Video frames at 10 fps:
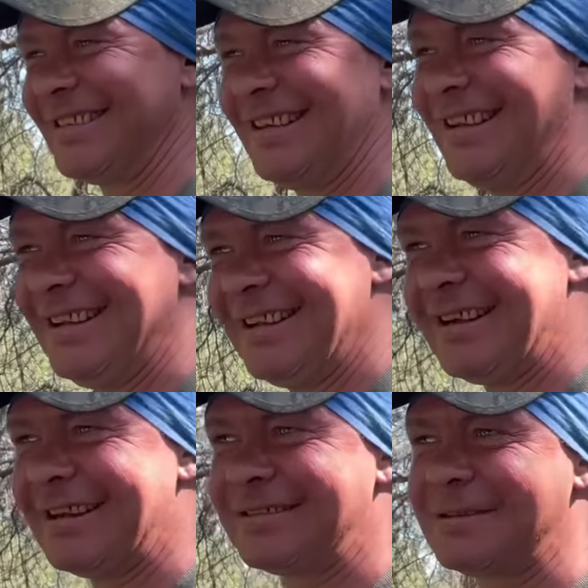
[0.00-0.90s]

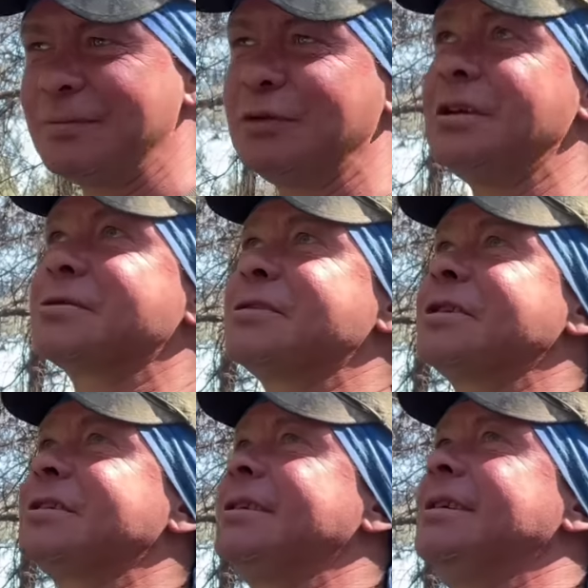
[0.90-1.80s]
Нисколько? Тем более, что
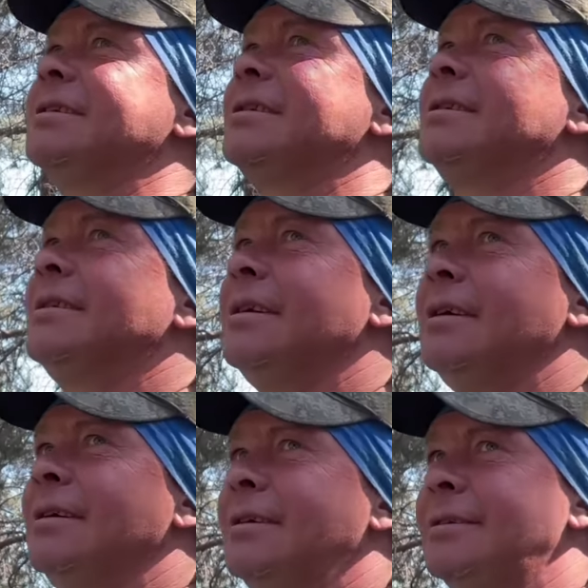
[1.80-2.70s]
сейчас лето.
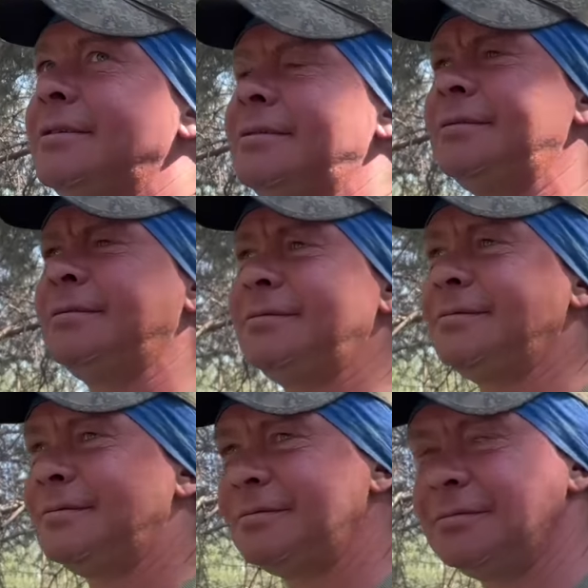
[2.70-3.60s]
Сломают. Ты
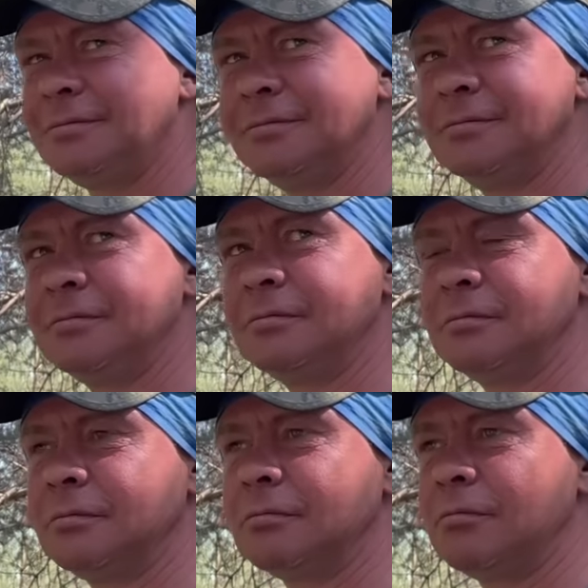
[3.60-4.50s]
новую стройку
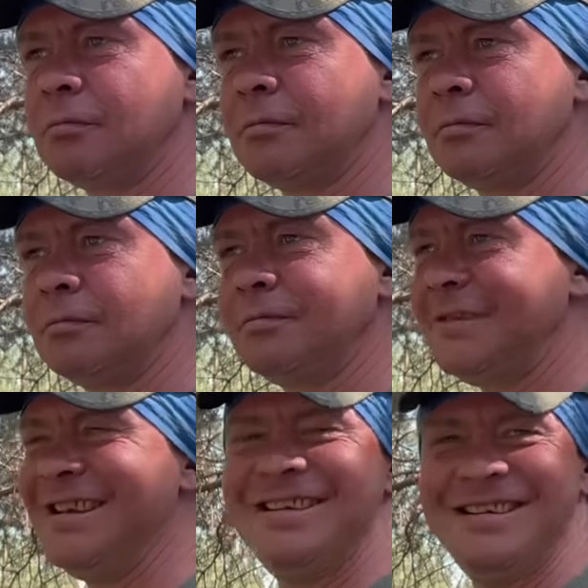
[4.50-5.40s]
затеешь?
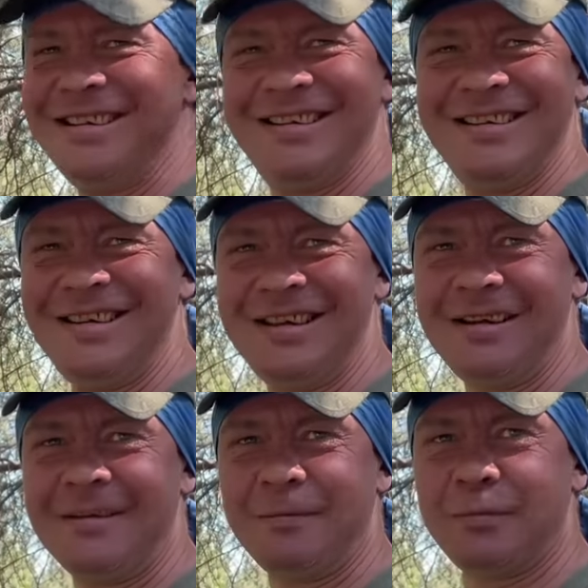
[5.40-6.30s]
Нет. В
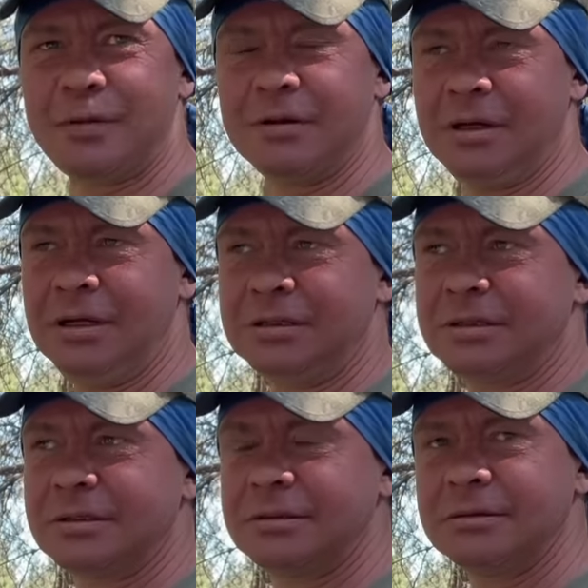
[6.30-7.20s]
палатке будешь? Палатка.
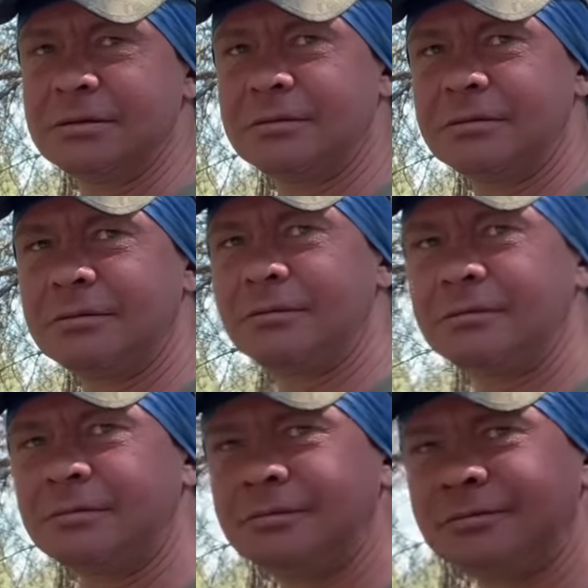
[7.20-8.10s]

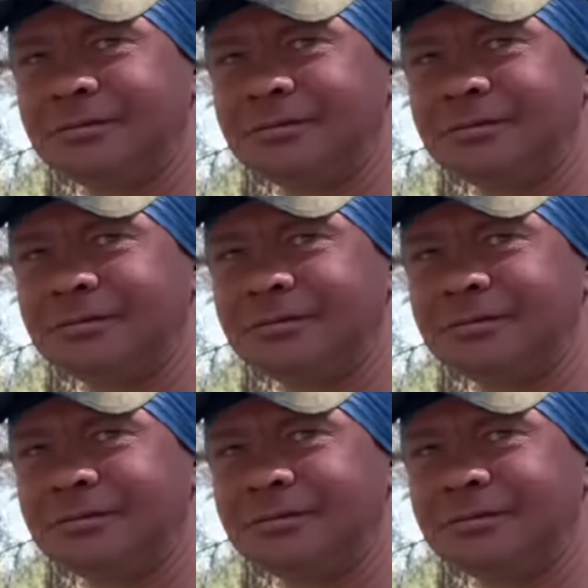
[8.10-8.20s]
Представляешь, сколько